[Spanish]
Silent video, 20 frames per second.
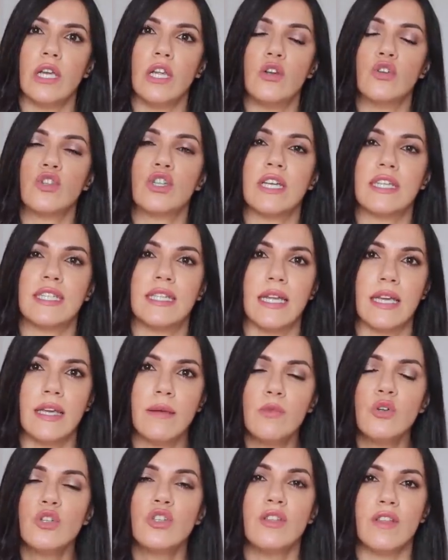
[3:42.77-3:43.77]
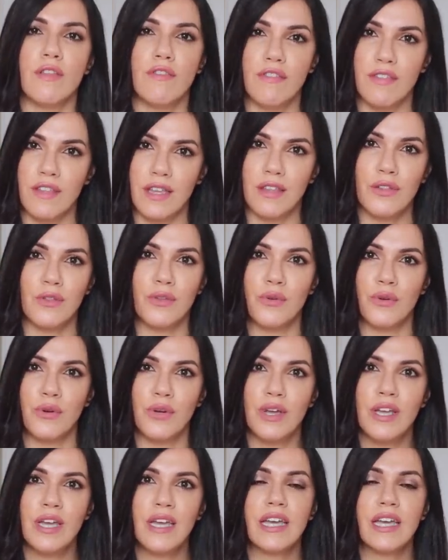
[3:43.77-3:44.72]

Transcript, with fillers: y los que seguimos diciendo